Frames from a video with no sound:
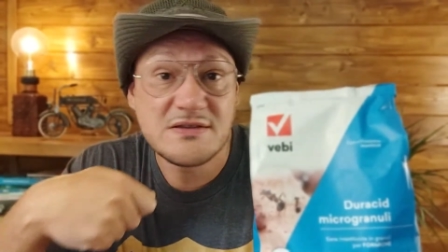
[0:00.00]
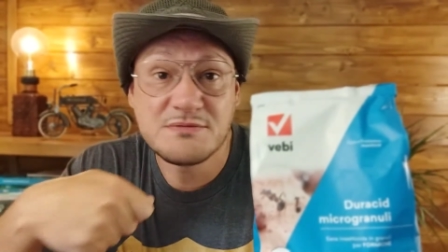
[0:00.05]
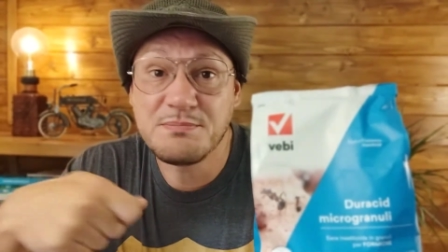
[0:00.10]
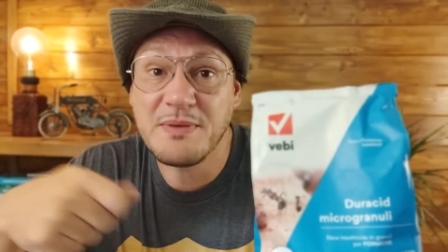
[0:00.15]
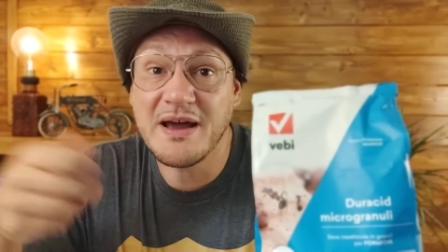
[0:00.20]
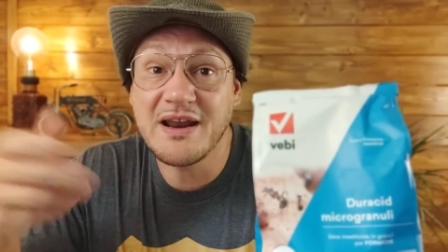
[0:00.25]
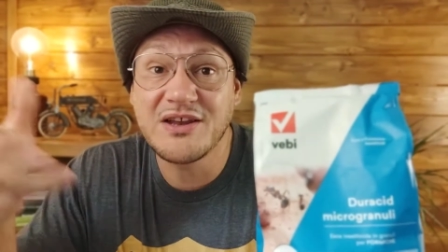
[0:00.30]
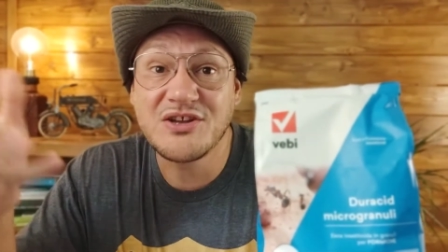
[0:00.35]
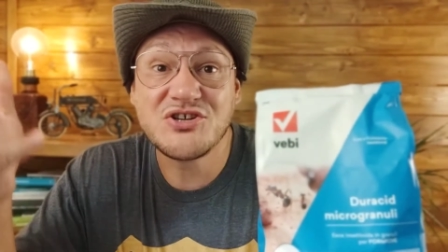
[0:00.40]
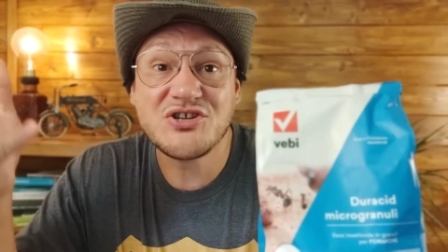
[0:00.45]

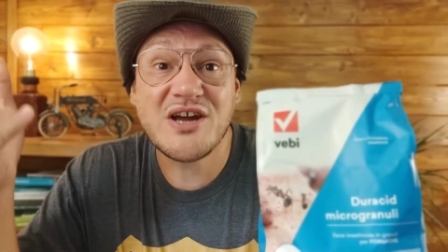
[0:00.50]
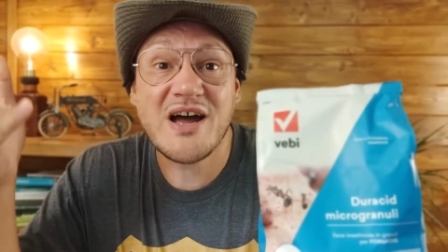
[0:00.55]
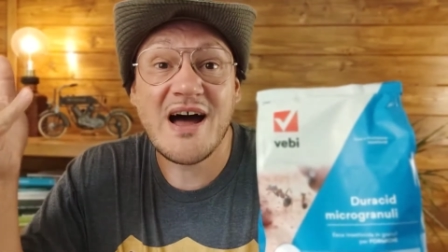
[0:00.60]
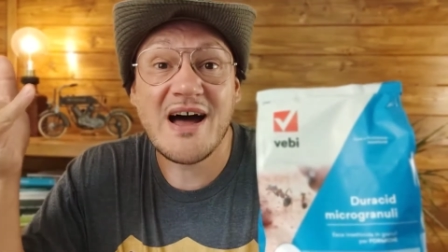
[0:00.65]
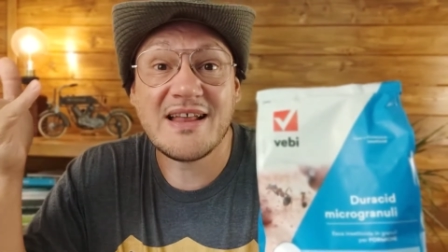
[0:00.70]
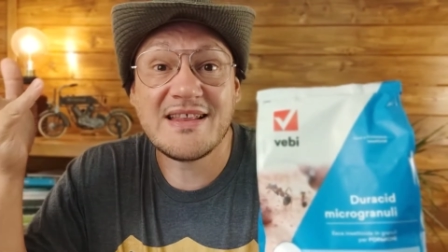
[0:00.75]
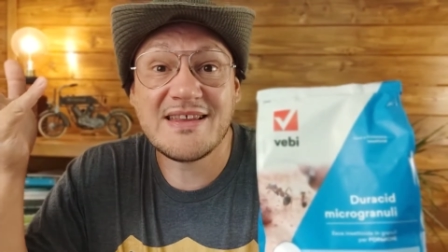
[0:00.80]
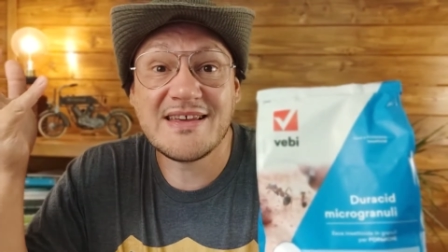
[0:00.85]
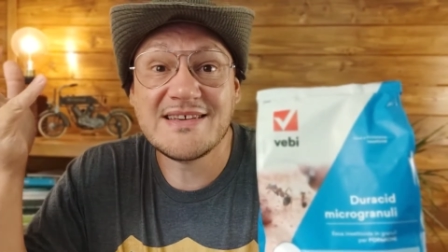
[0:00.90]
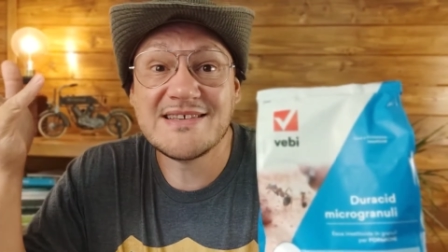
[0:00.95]

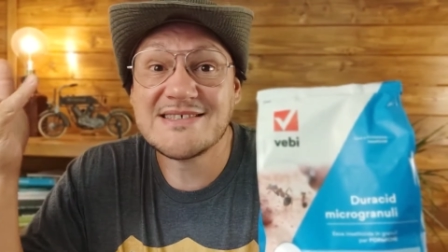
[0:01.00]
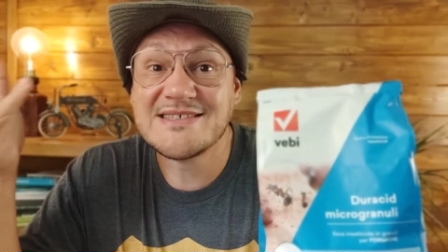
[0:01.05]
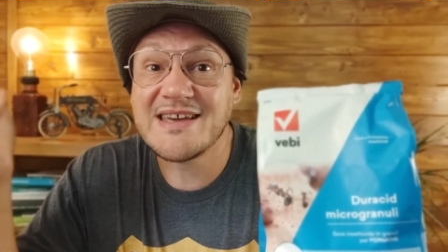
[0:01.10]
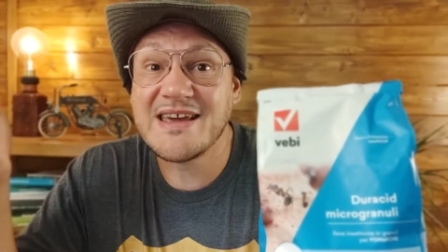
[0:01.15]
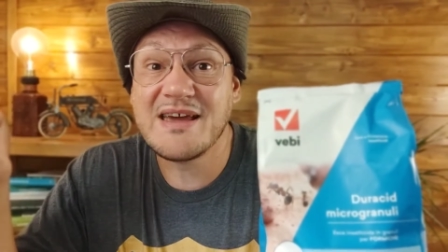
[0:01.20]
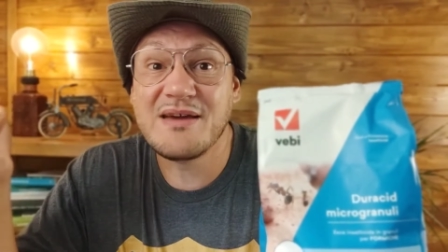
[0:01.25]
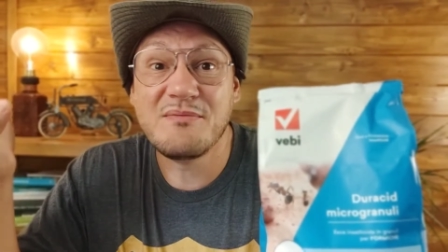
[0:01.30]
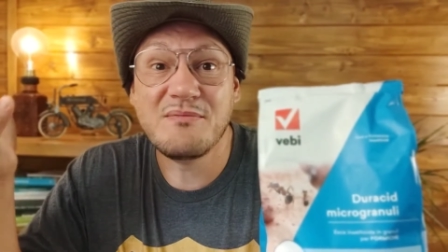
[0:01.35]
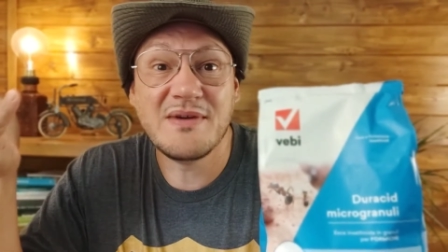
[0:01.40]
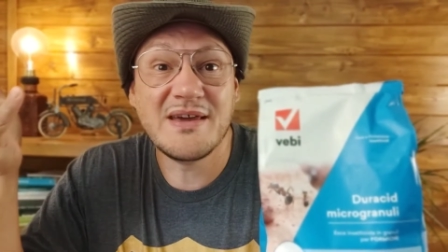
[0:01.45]
spargiate i
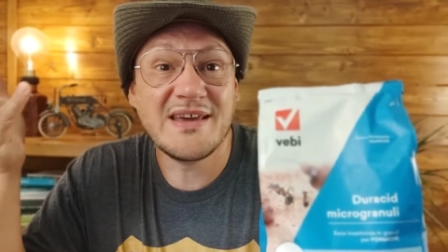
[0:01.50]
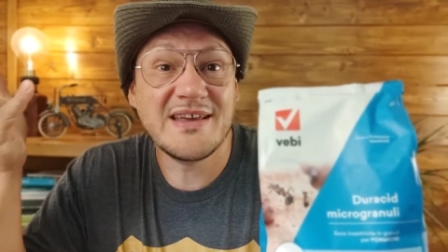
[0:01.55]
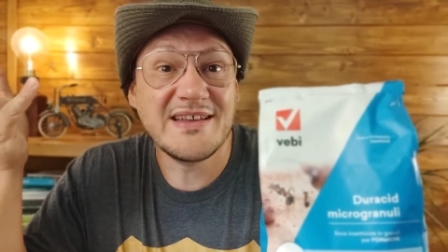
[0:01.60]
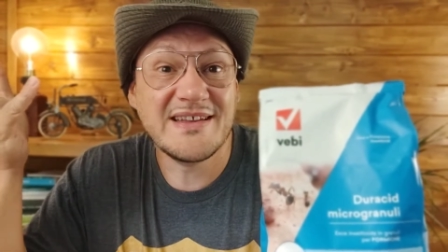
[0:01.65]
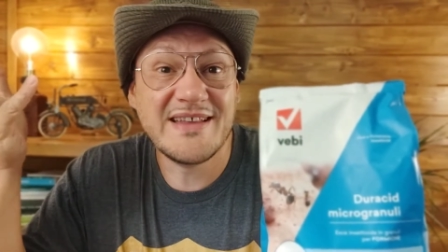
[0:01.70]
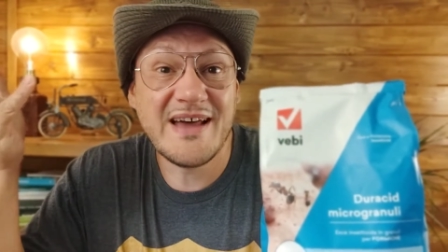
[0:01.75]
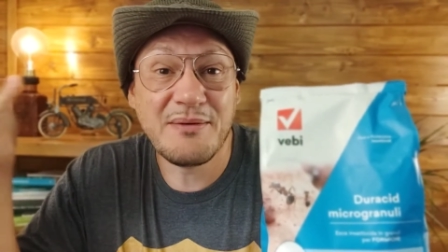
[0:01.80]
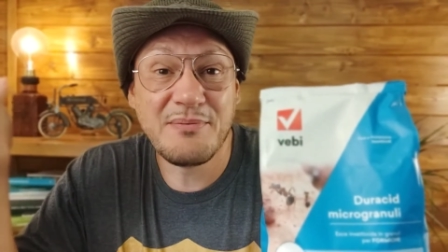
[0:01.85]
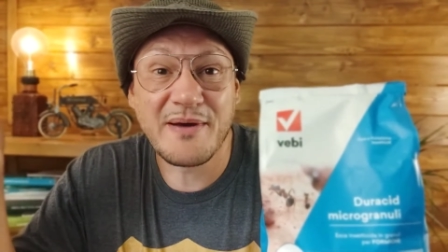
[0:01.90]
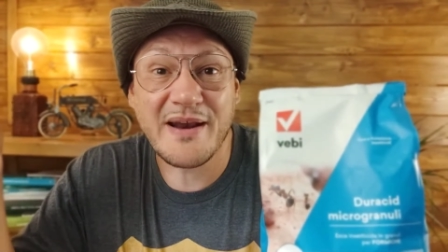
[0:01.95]

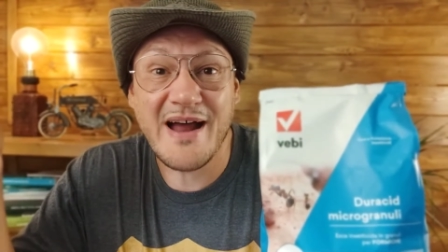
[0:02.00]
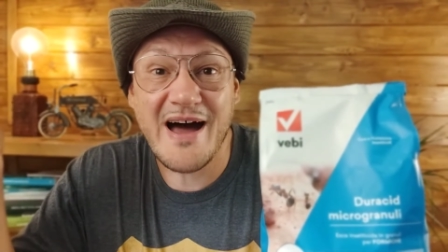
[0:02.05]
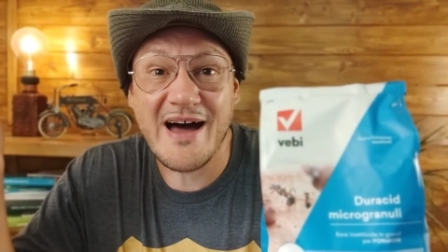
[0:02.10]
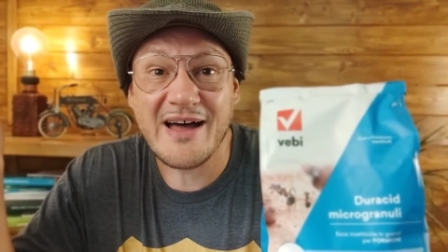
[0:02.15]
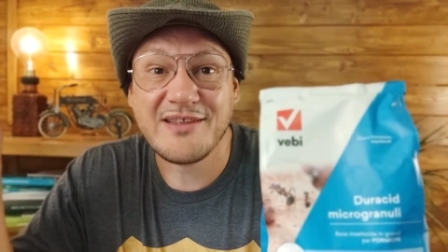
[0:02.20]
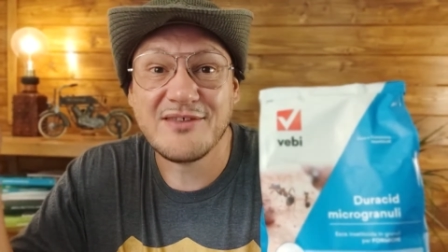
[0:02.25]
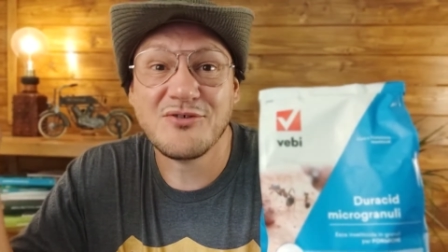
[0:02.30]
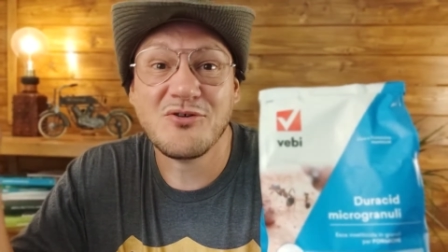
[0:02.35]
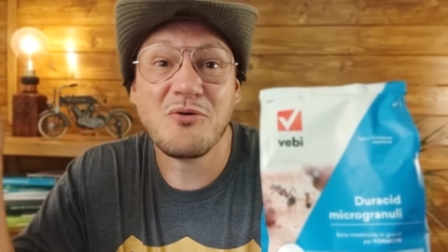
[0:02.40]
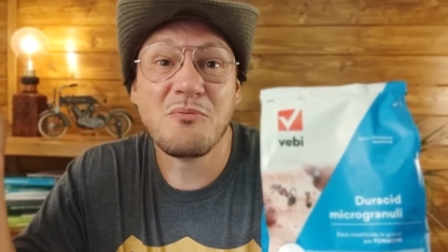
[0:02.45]
semi da
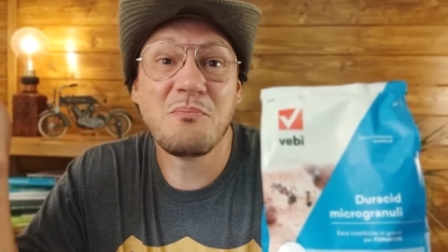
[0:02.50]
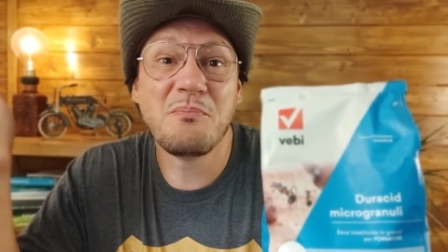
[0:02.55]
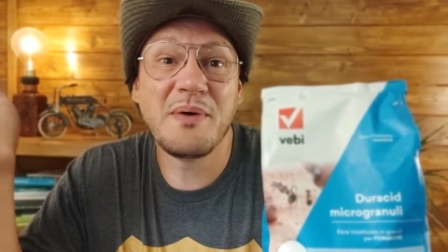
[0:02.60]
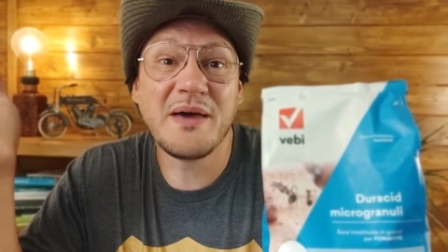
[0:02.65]
prato